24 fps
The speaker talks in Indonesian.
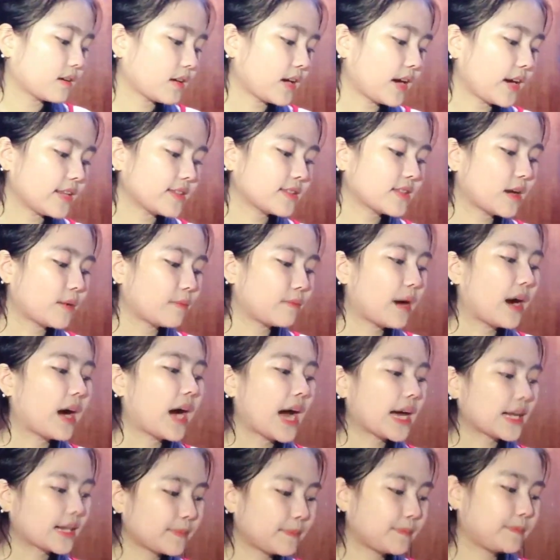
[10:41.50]
kaisang
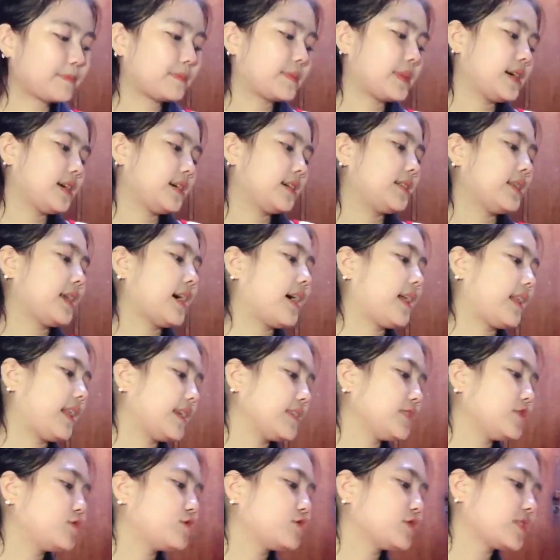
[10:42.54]
pangarep nah
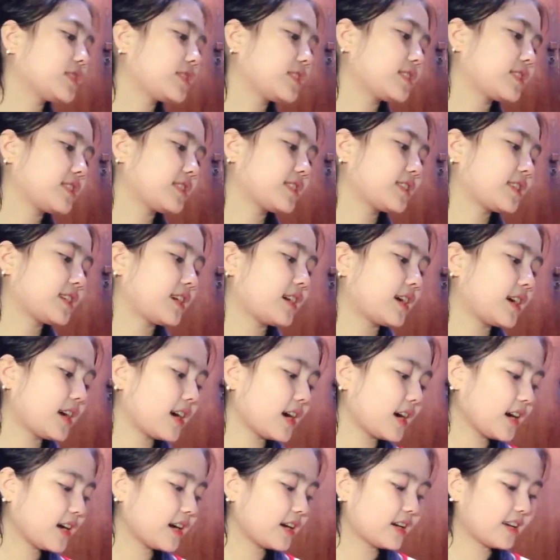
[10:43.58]
lanjut ke
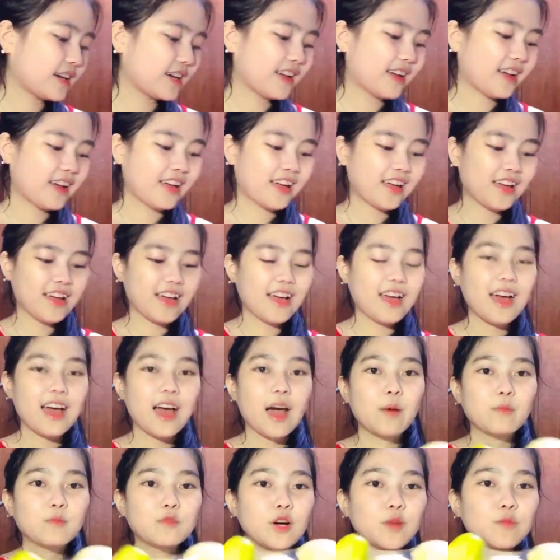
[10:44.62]

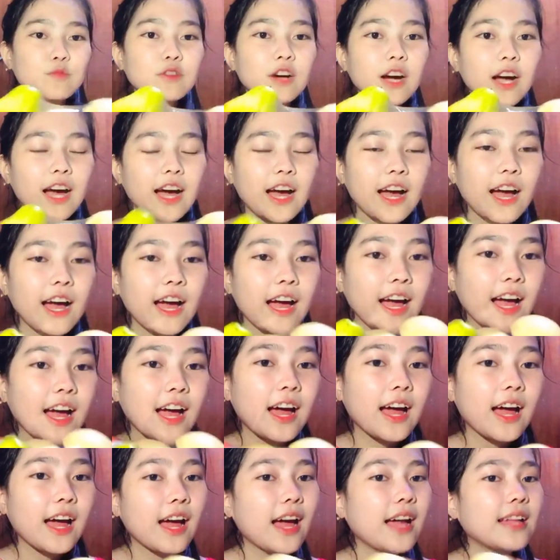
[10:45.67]

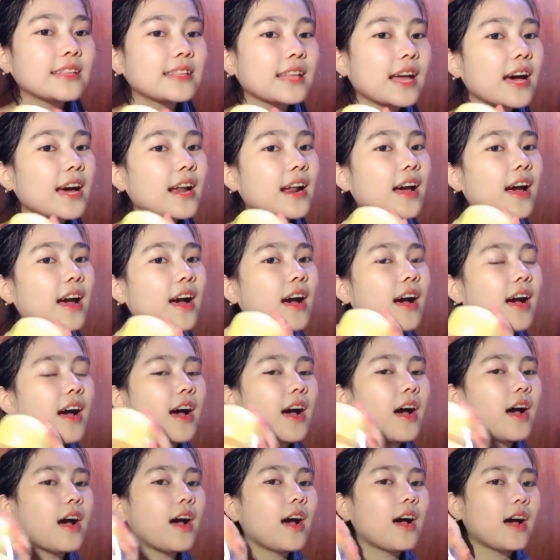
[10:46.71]
buah-buahan Tara
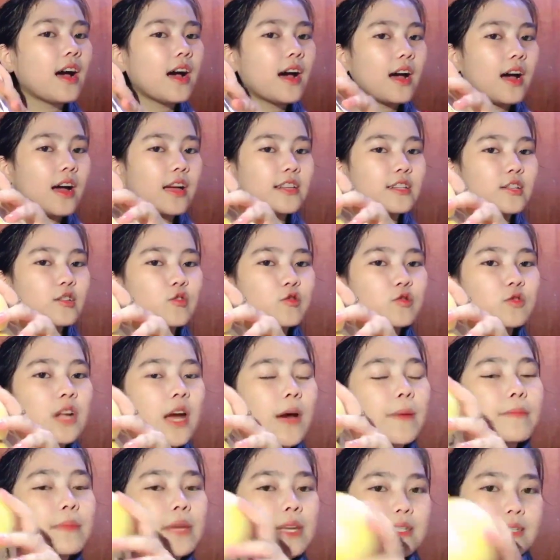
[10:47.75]
ini tuh
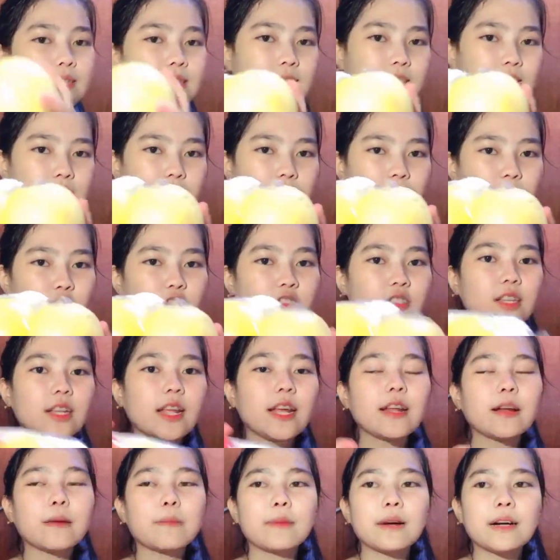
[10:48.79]
udah mix gitu
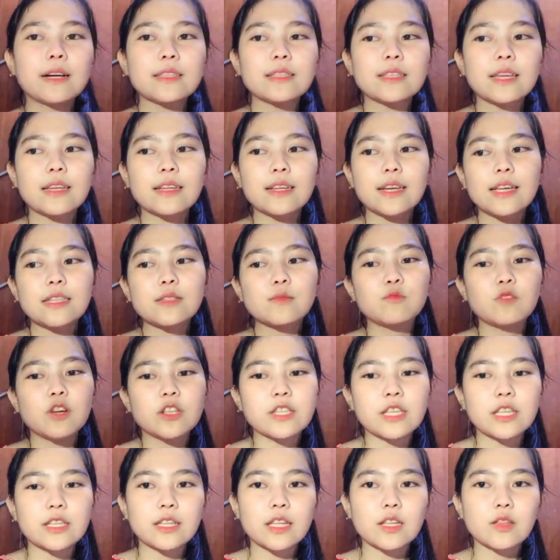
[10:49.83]
jadi enak banget kan guys
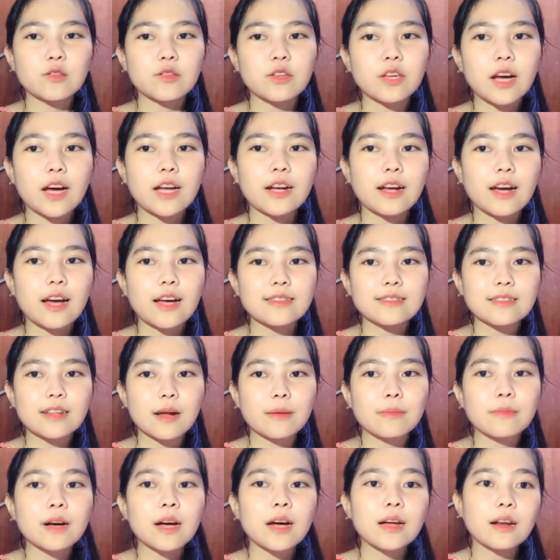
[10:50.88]
buat kita tuh yang anak
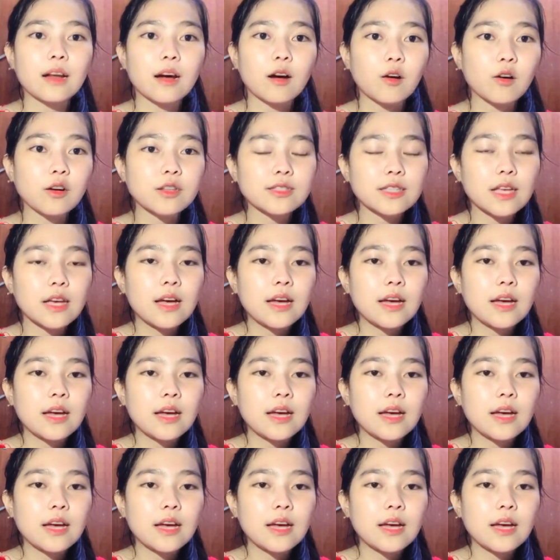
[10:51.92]
asrama anak kos